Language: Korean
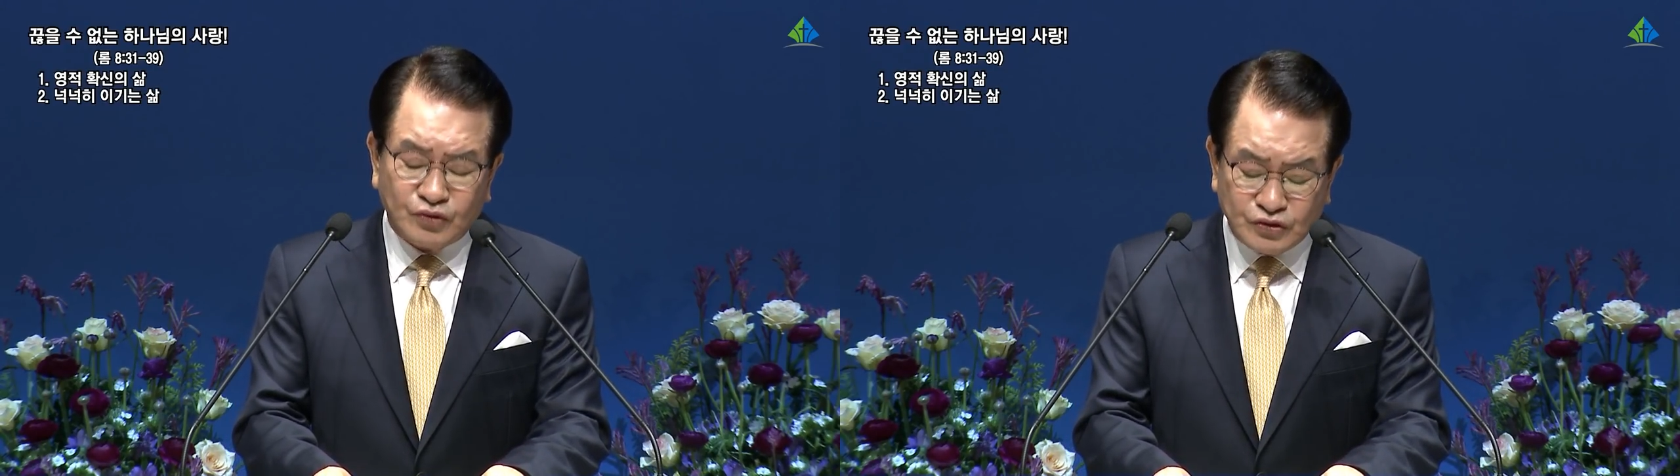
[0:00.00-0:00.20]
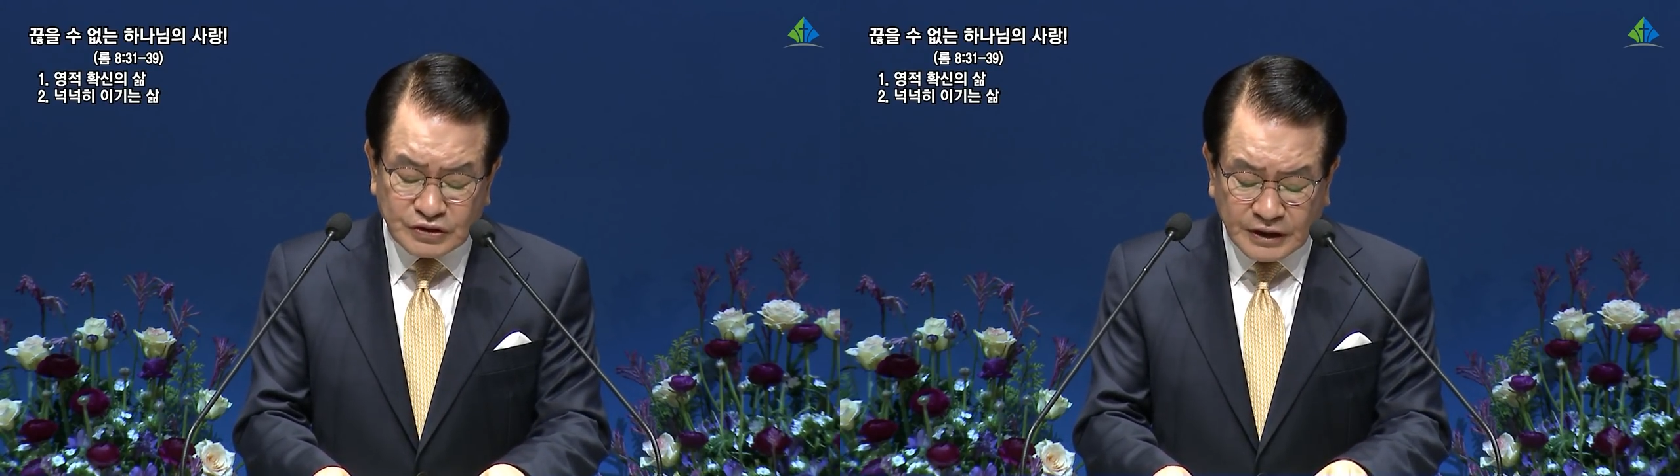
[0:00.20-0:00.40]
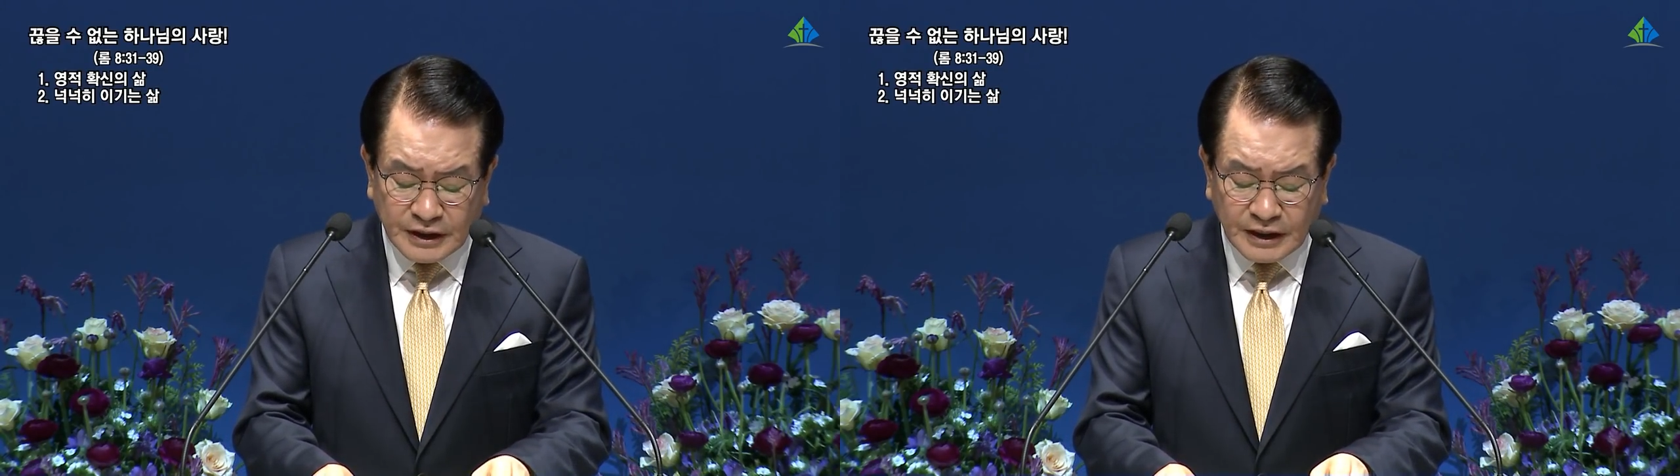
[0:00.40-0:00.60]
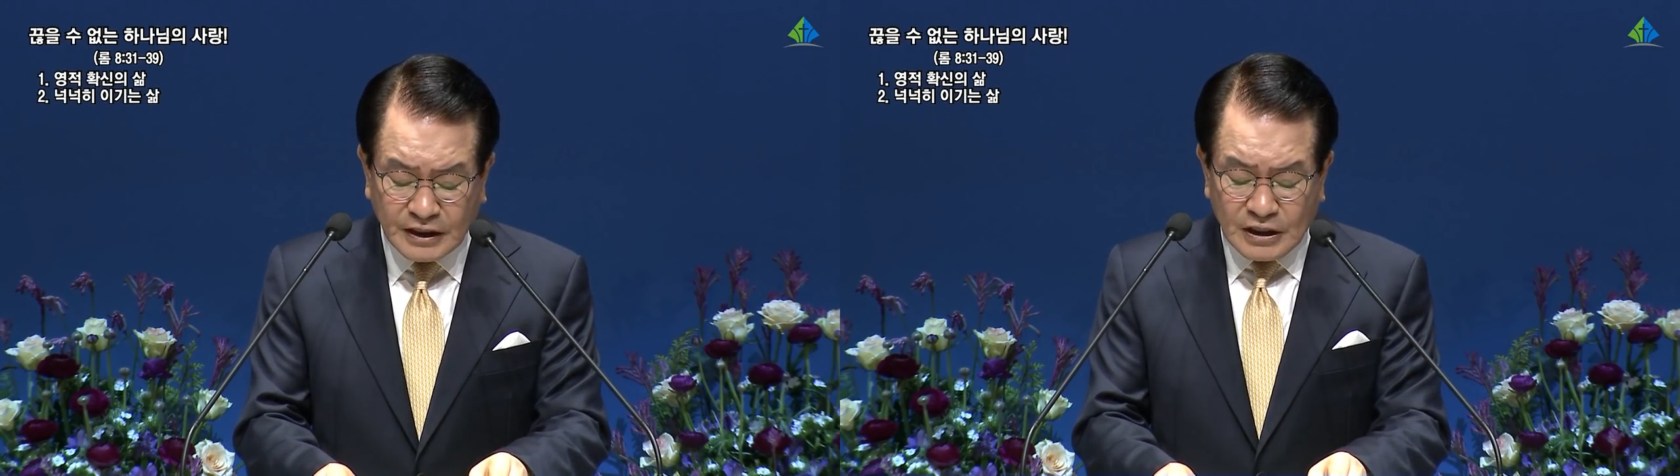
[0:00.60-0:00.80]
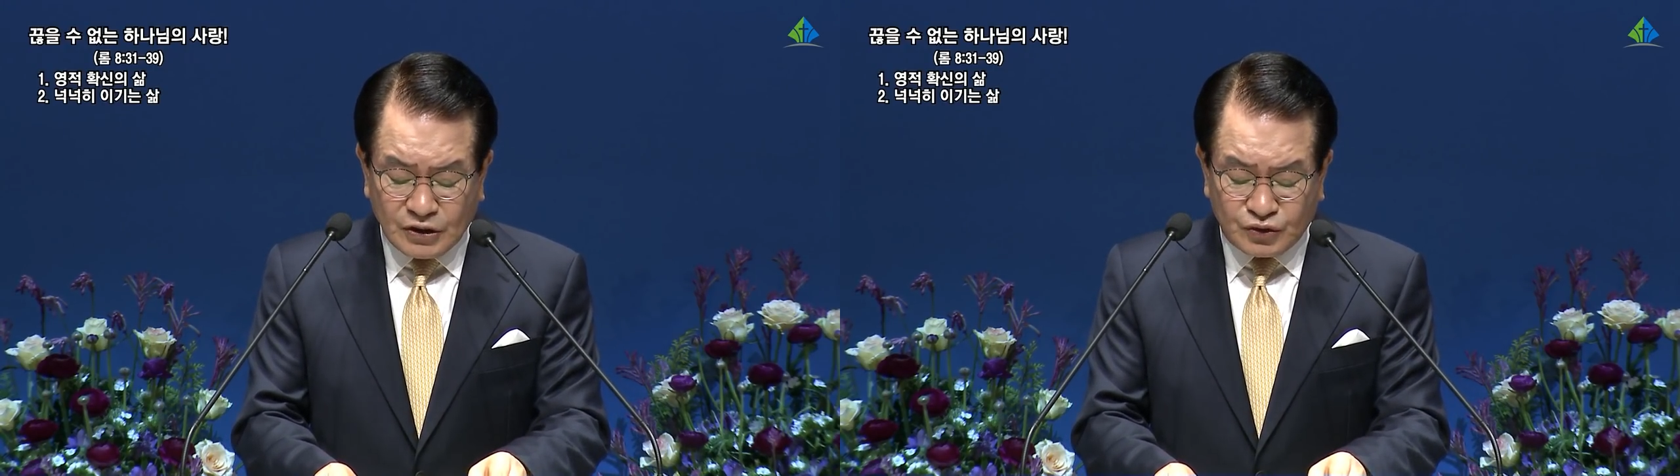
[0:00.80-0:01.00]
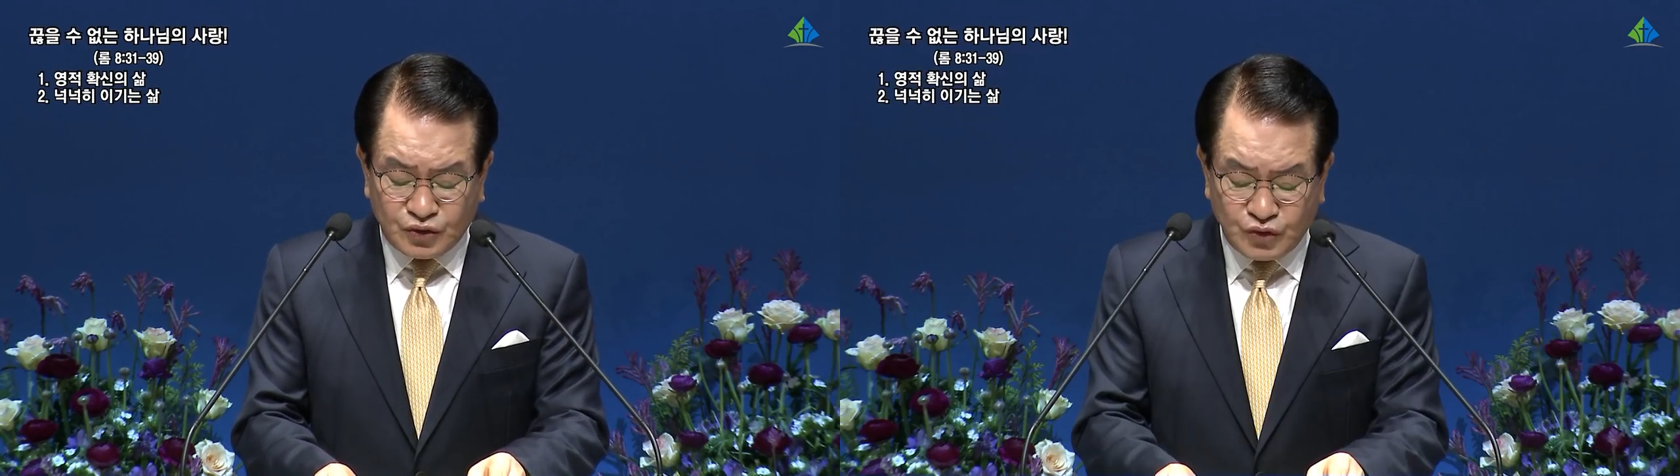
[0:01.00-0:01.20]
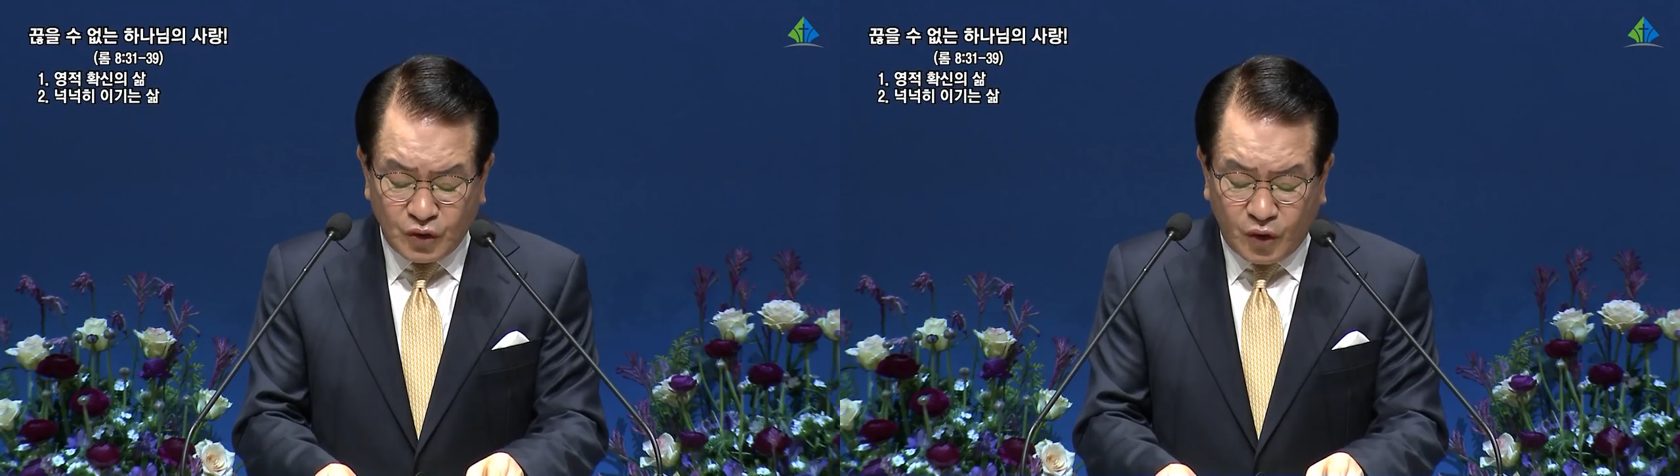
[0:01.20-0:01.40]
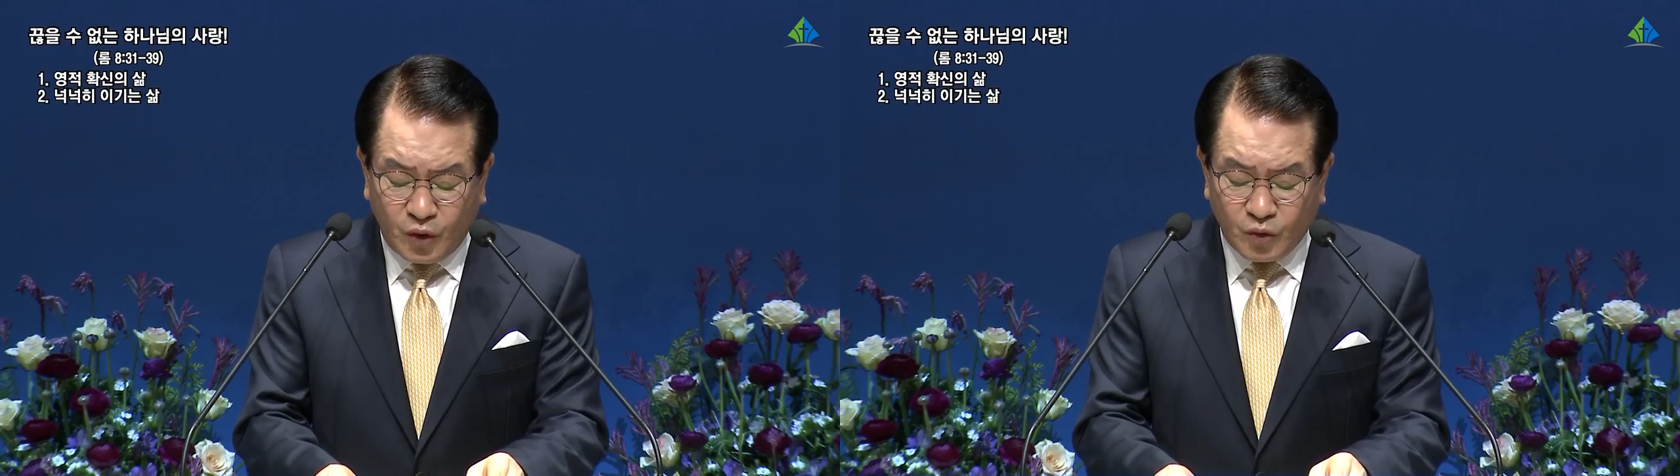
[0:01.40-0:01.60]
문제의
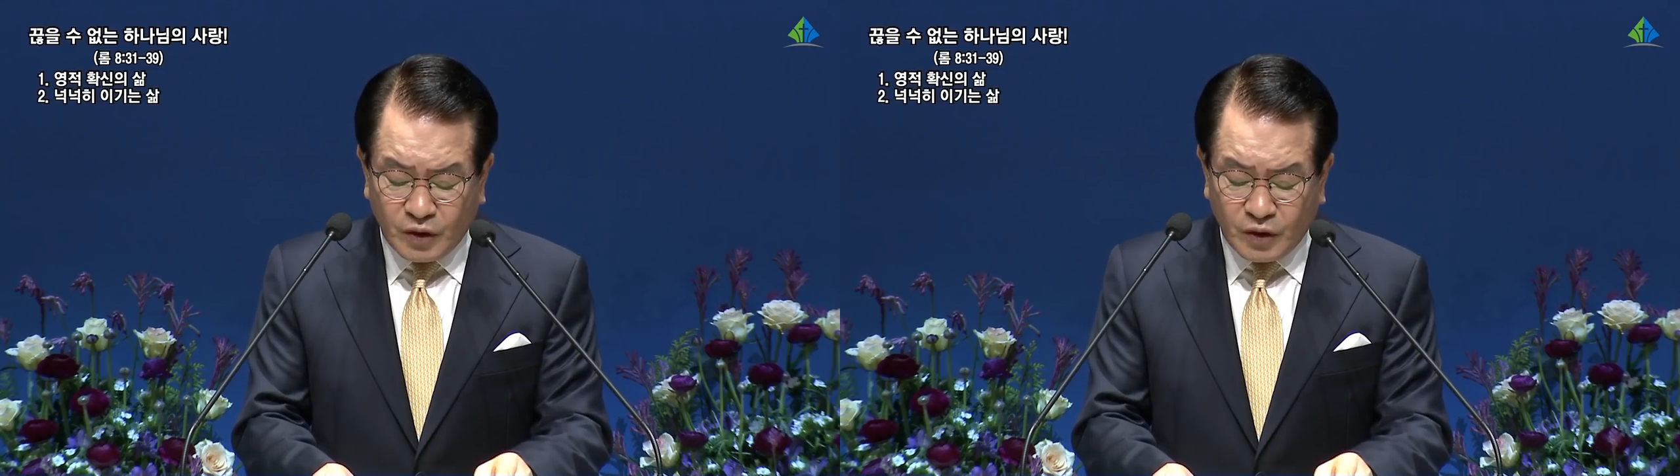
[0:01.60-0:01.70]
주요